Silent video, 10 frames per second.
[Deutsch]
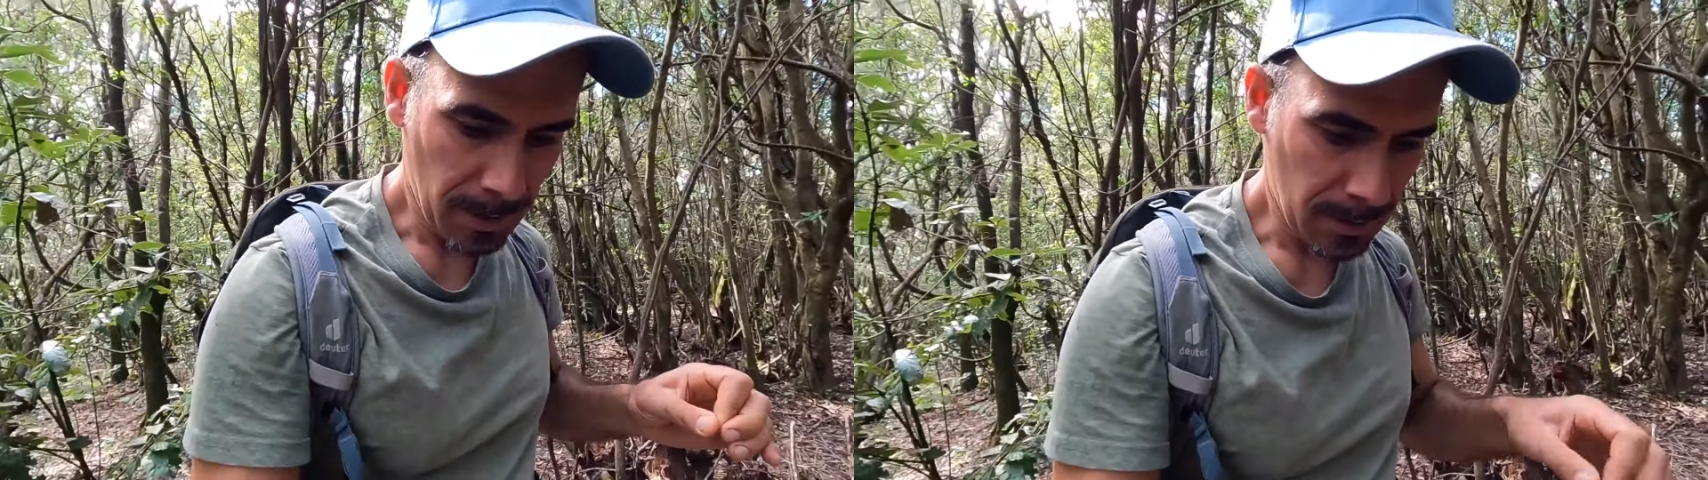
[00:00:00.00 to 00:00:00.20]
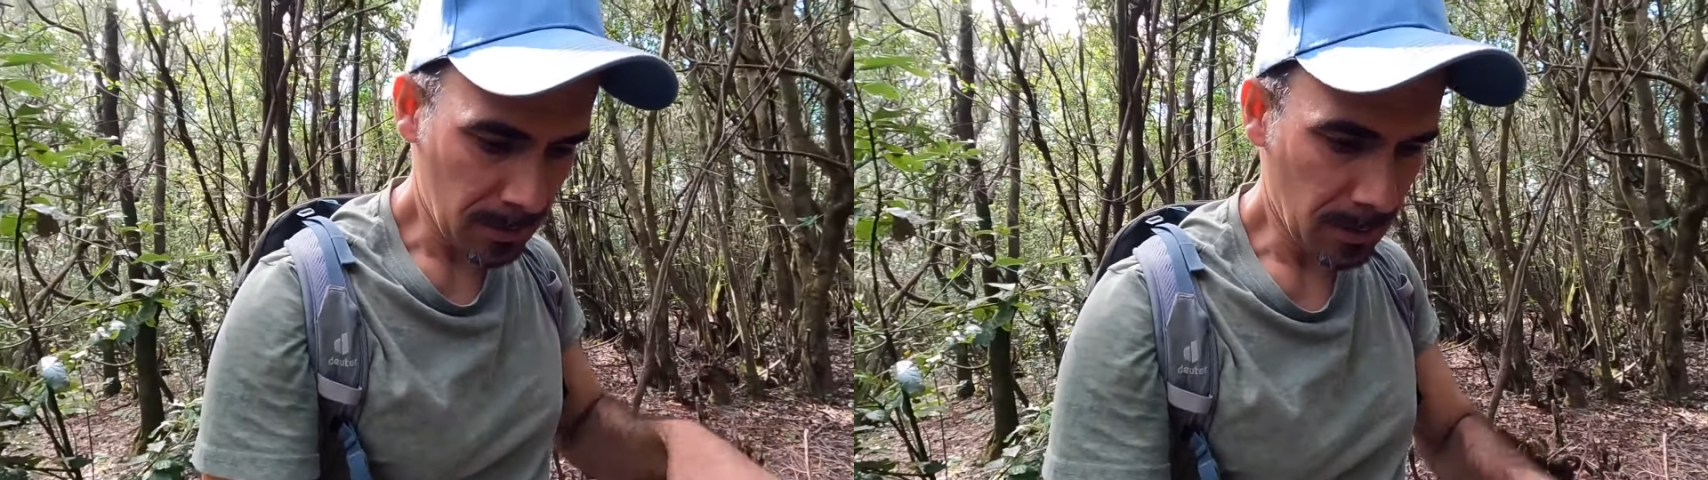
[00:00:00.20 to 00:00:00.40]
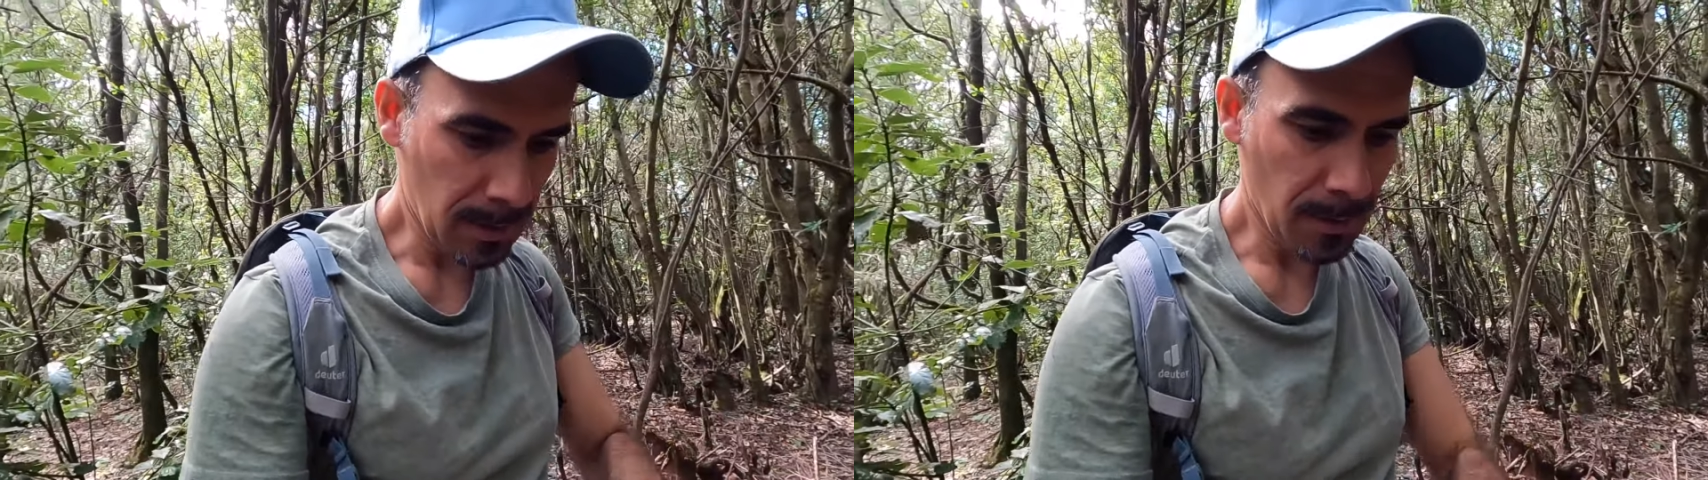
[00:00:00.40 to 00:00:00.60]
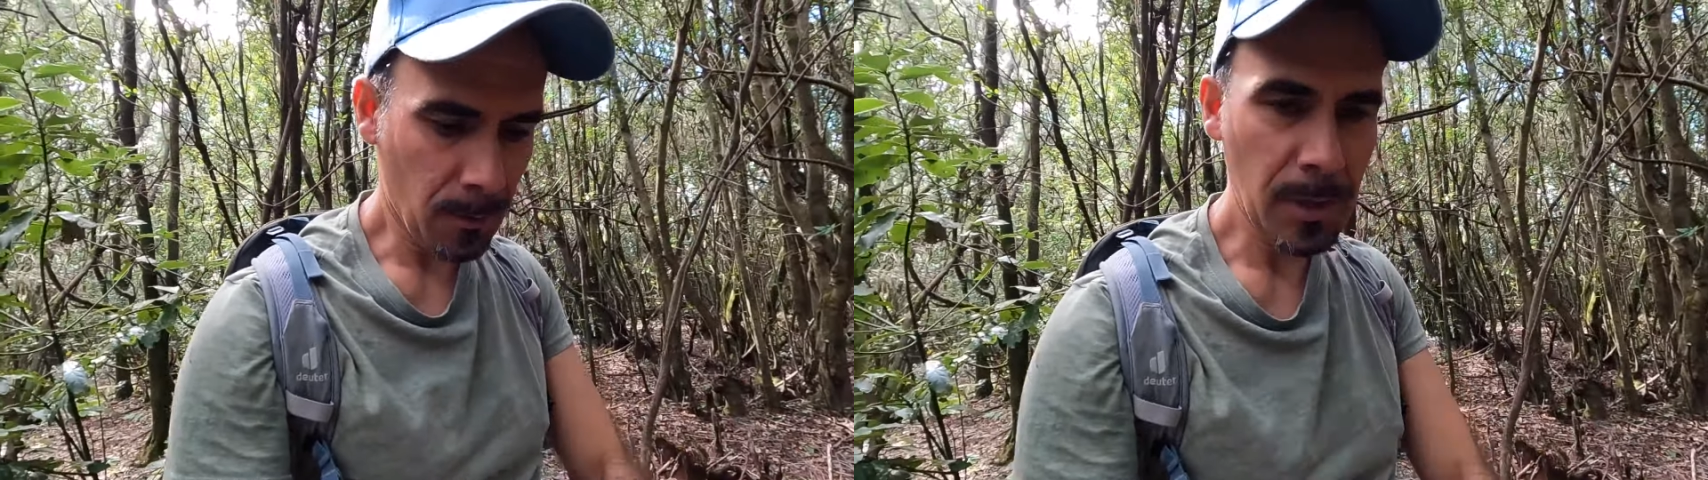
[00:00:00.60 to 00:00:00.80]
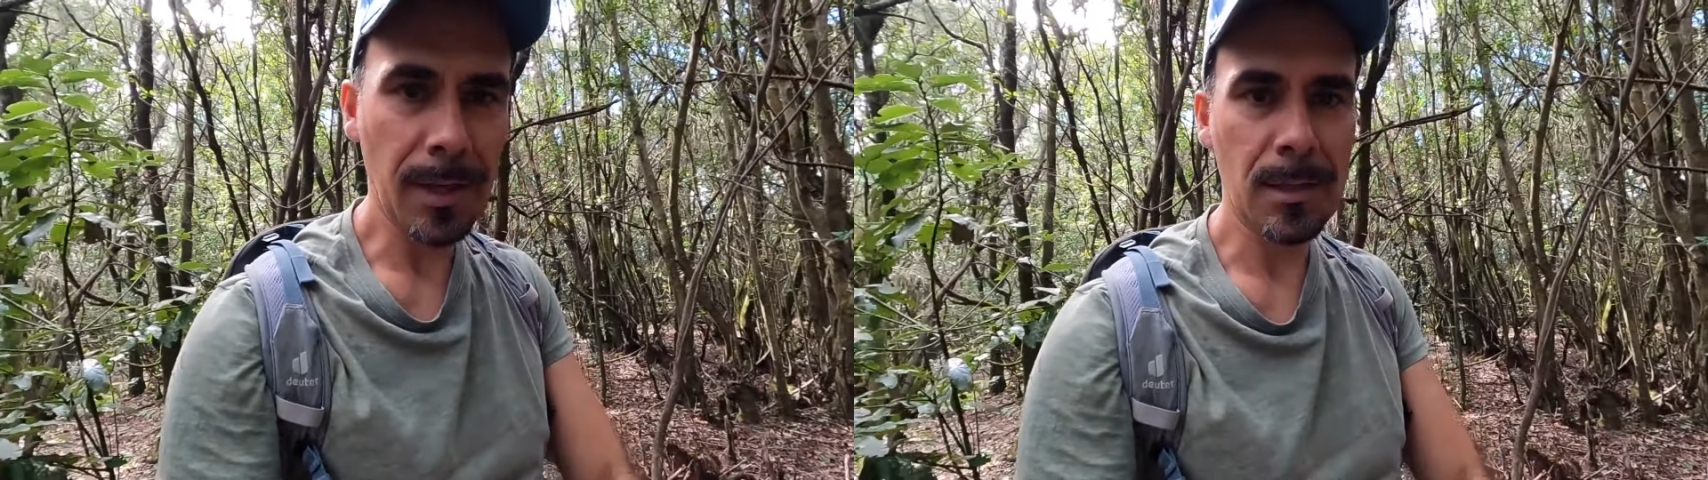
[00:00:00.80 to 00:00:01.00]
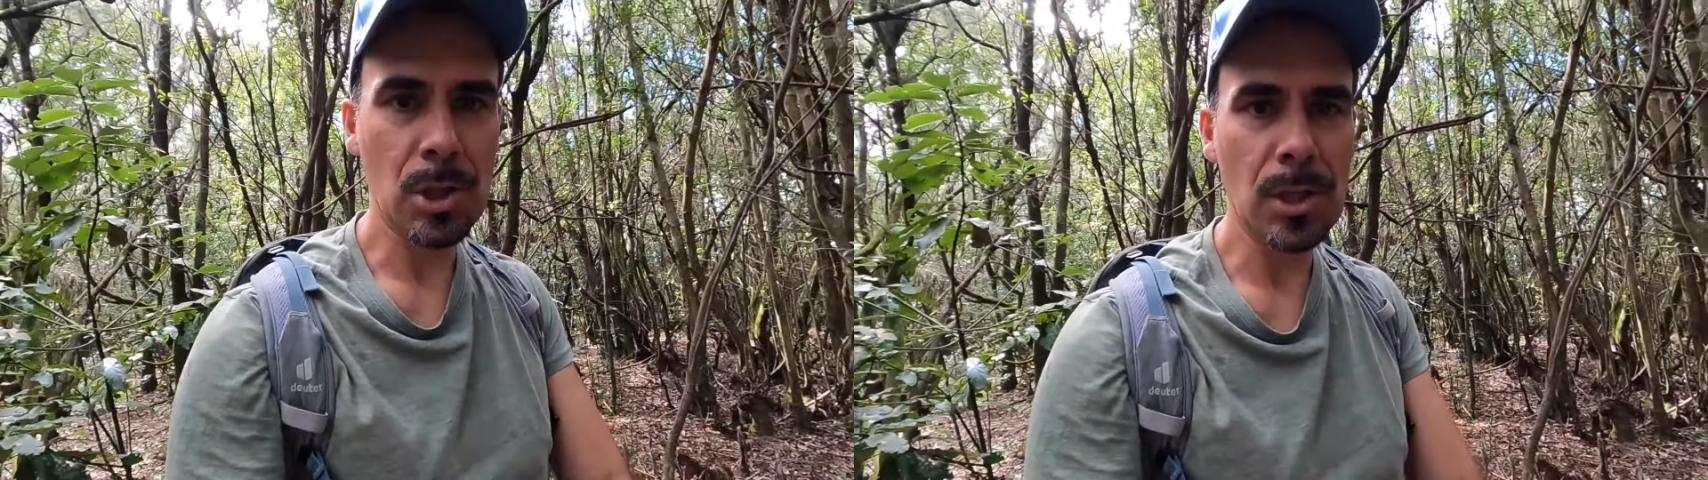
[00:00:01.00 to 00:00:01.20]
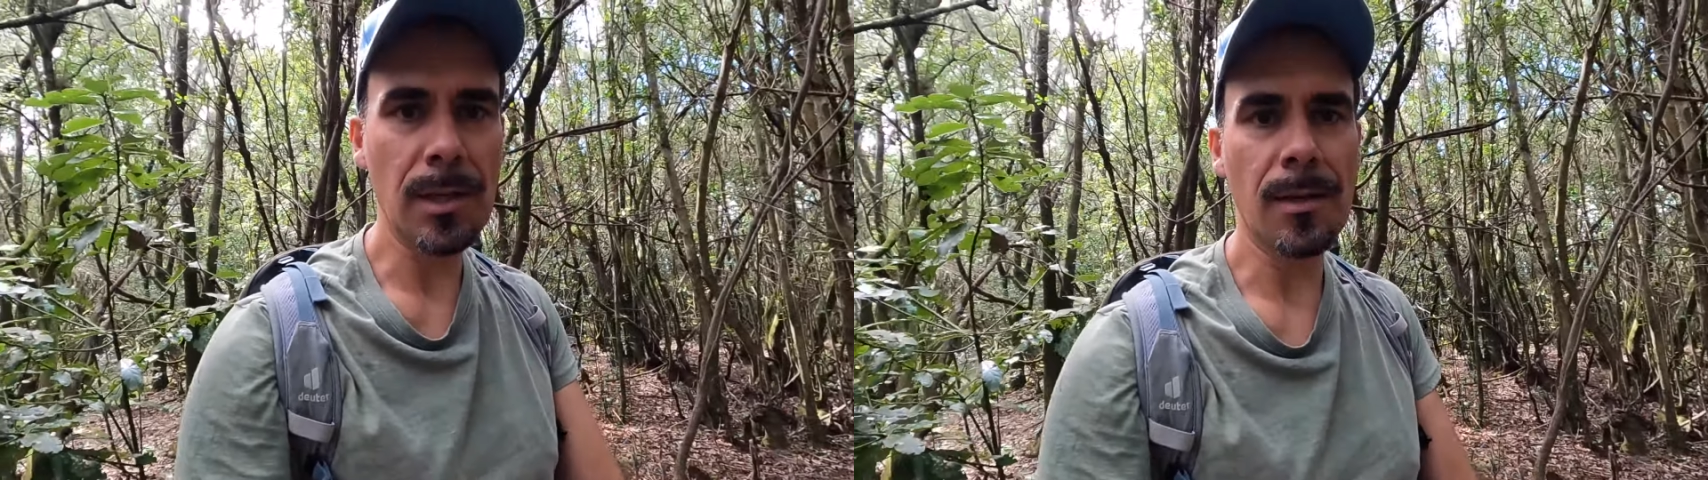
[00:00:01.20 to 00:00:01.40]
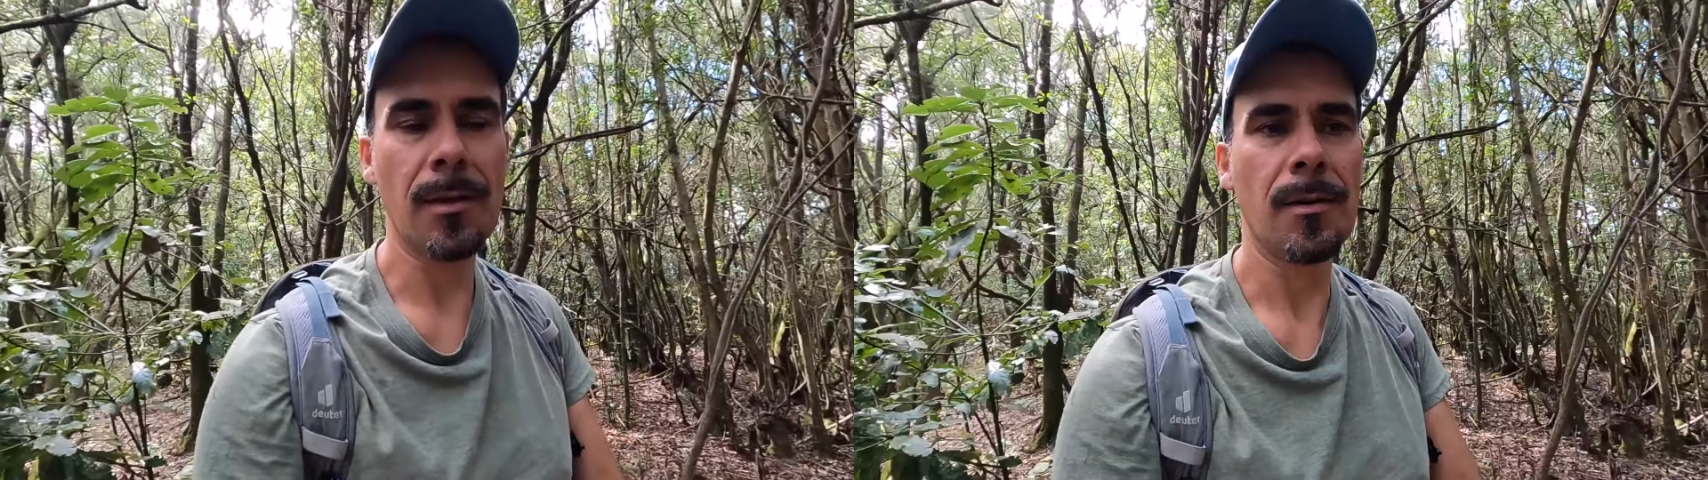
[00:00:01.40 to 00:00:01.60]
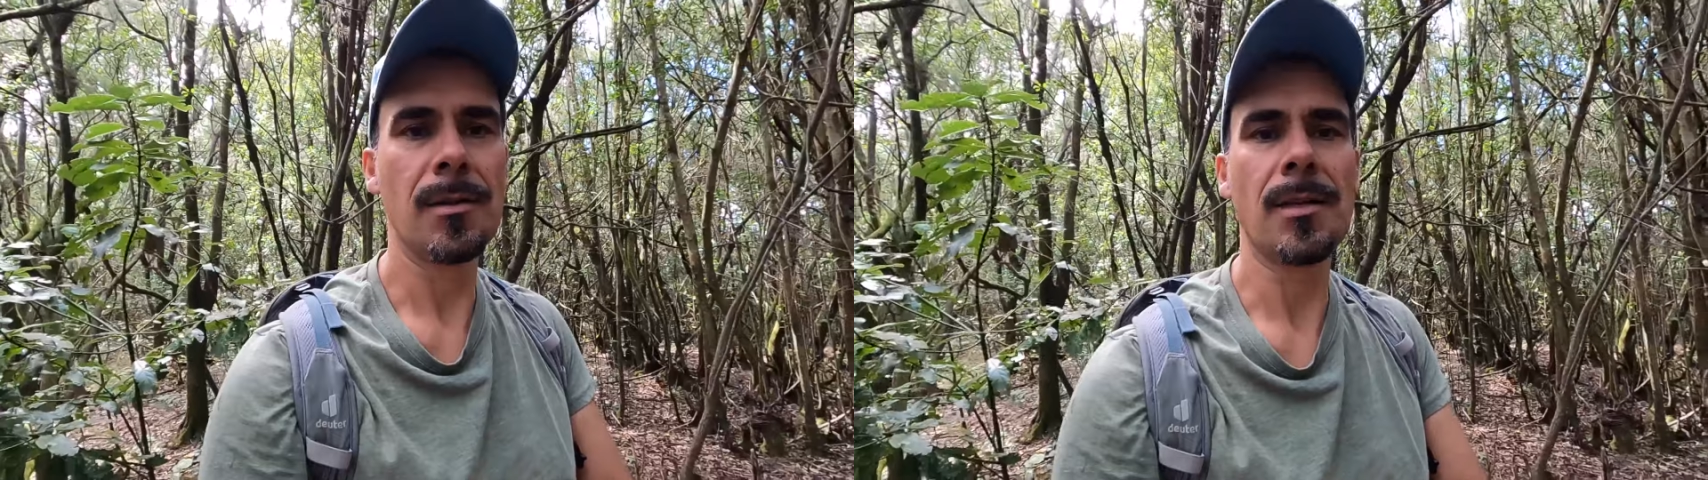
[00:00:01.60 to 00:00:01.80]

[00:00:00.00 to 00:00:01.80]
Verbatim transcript: ist hier, wo ich jetzt stehe,